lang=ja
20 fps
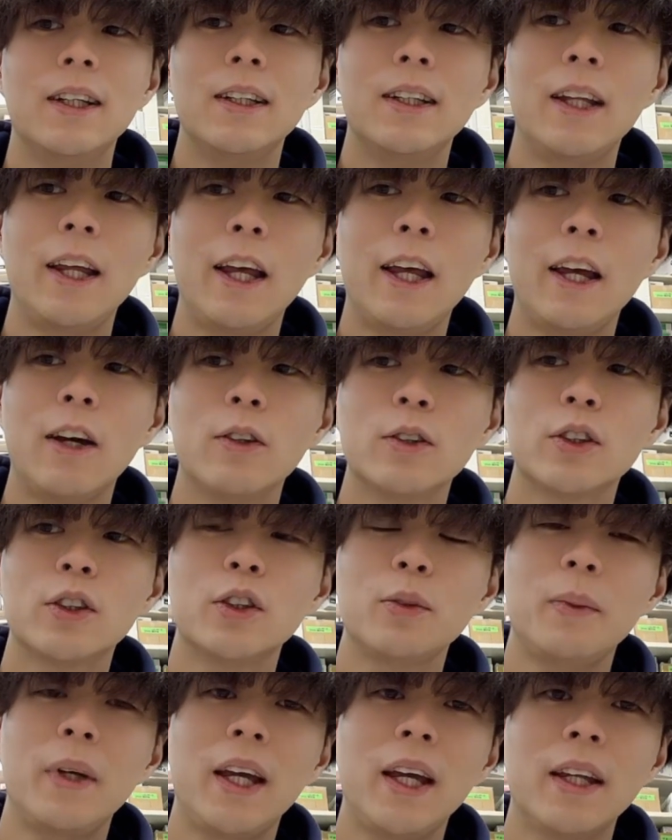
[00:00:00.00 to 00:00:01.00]
でおす
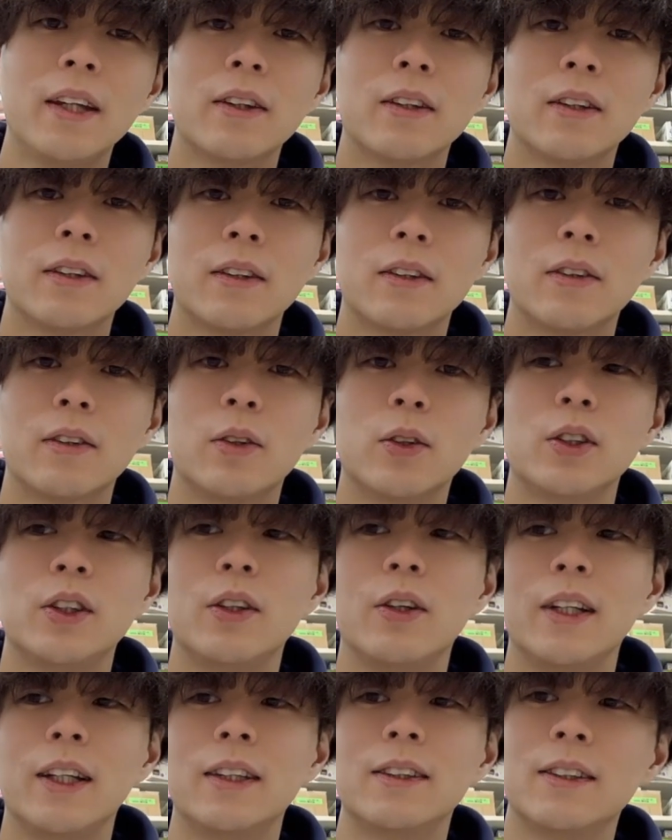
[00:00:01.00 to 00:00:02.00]
すめとし
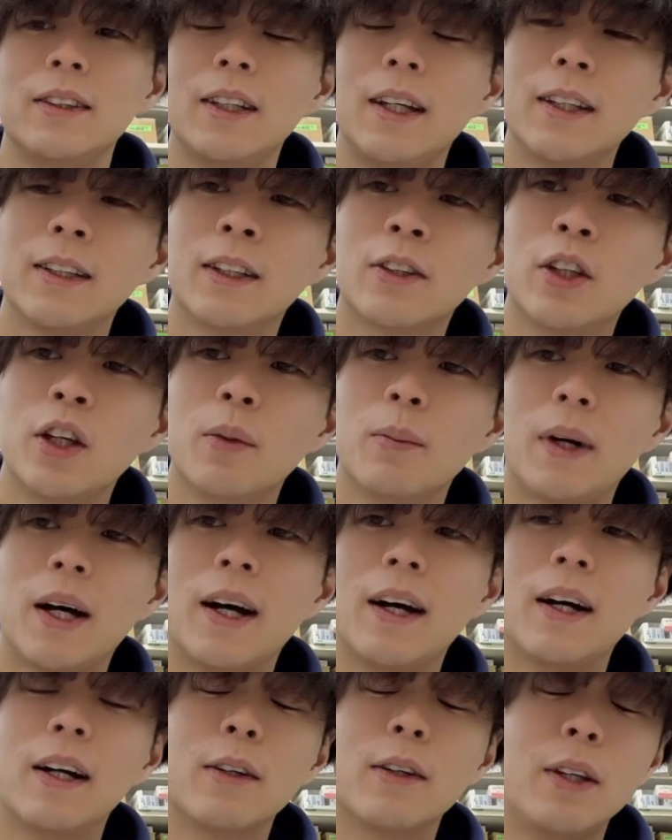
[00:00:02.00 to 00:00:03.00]
てはですね、例え
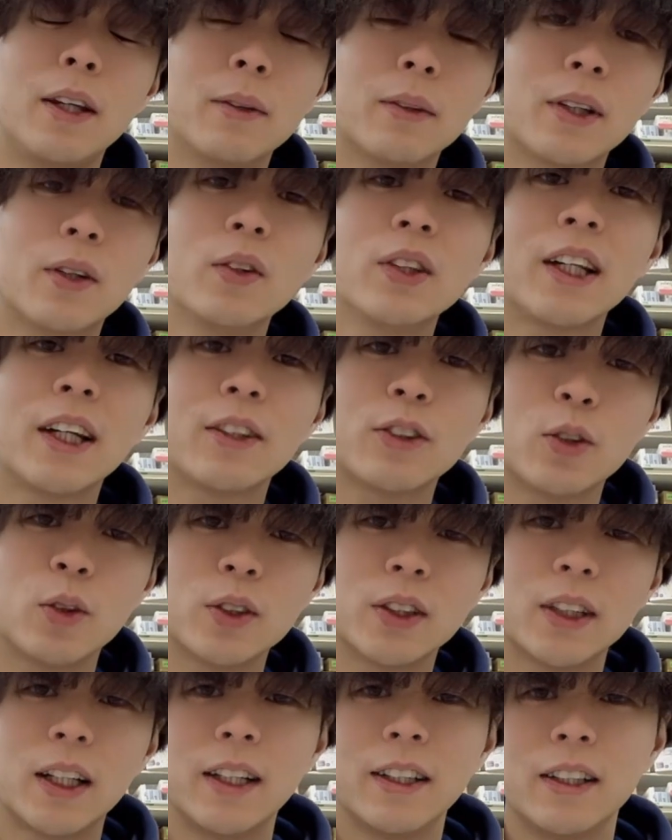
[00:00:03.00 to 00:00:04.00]
ばコンタクト
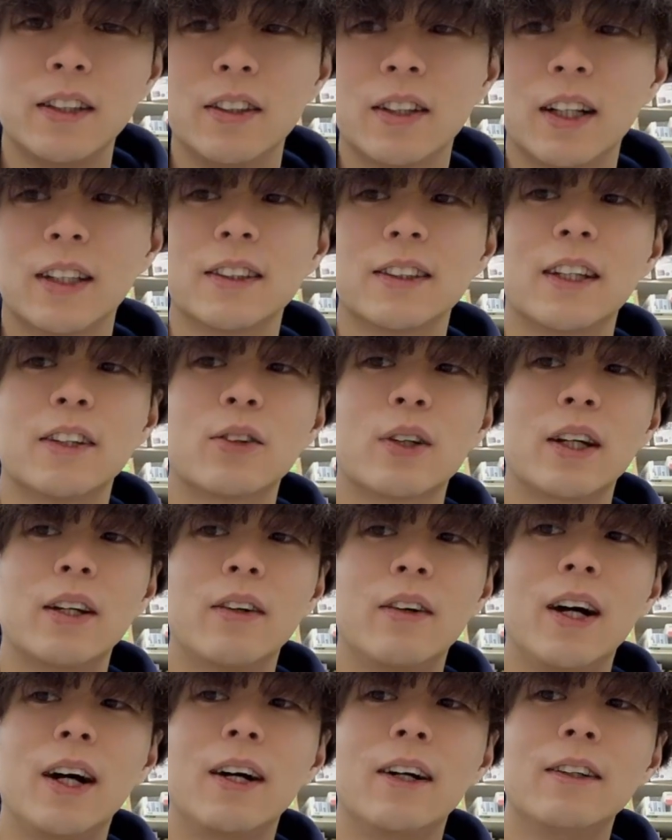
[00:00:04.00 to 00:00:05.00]
をされてる方だとか
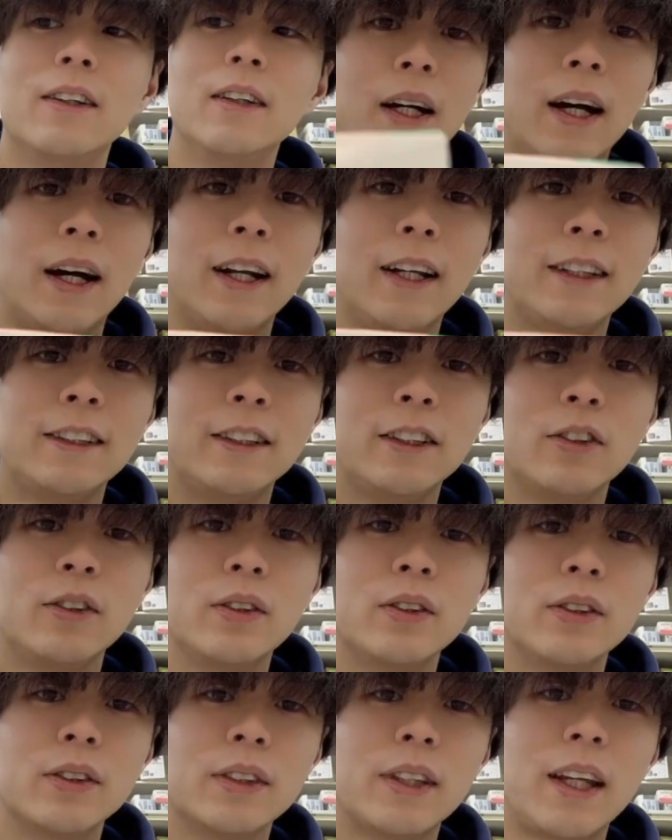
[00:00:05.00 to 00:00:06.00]
は
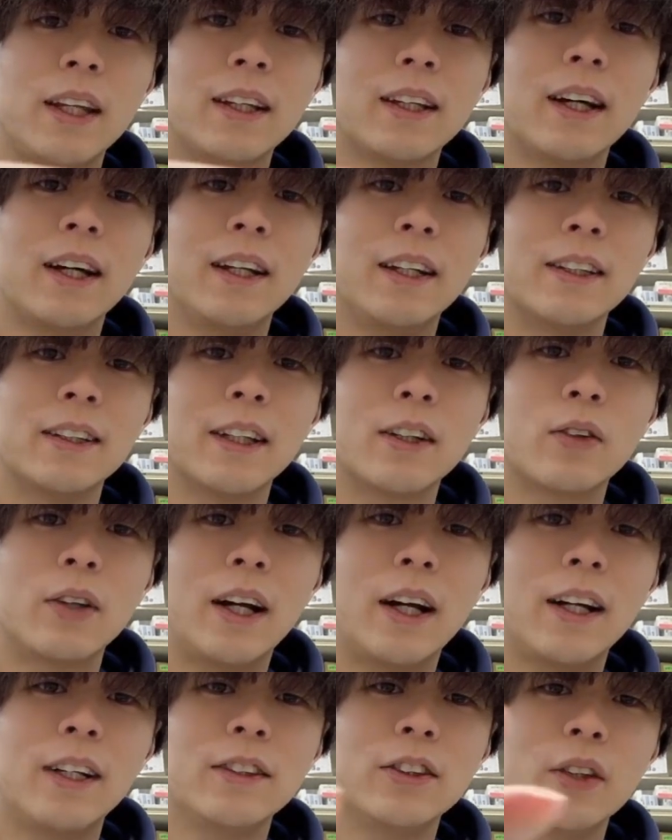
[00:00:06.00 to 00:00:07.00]
アレジオン点眼液、これ
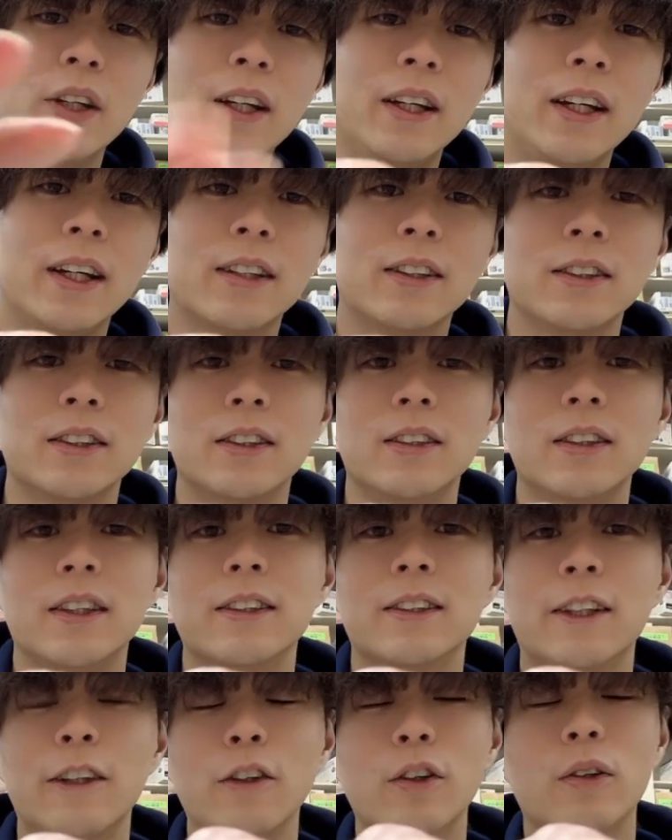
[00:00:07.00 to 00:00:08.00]
アレジオン LX っていうんで
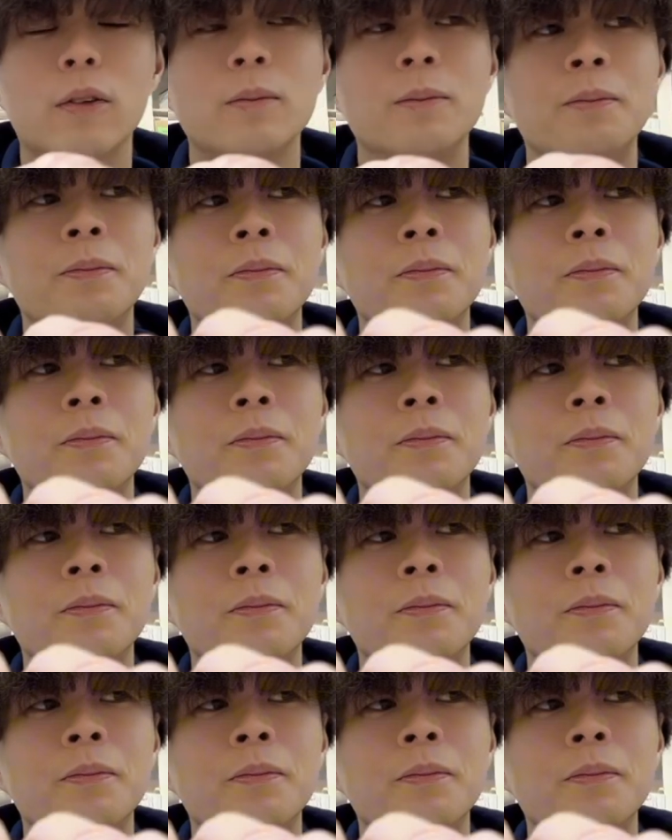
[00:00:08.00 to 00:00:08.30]
すけど、